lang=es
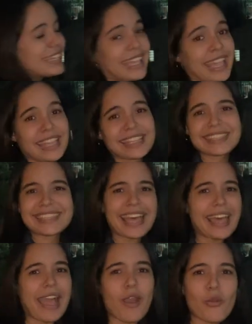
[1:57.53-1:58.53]
que
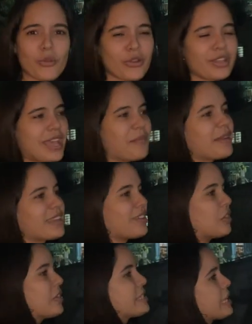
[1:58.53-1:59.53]
ya uno ya ha
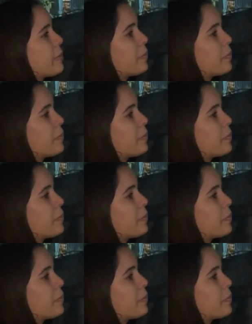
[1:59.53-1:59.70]
perdido ese